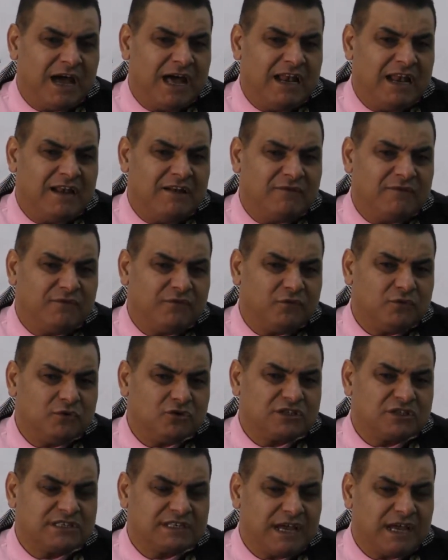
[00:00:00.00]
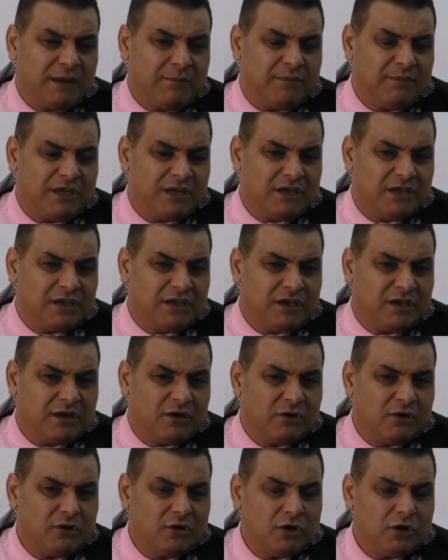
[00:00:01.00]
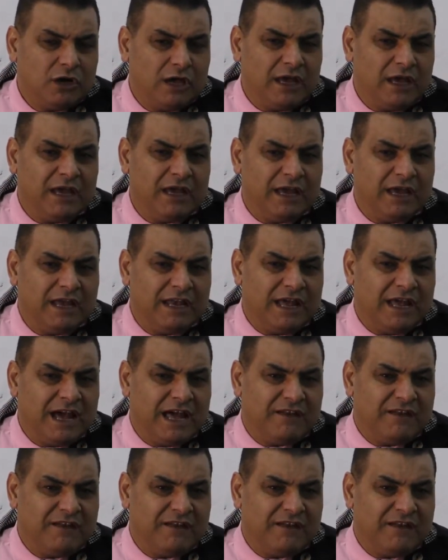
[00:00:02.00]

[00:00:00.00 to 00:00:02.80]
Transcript: 1900 إلى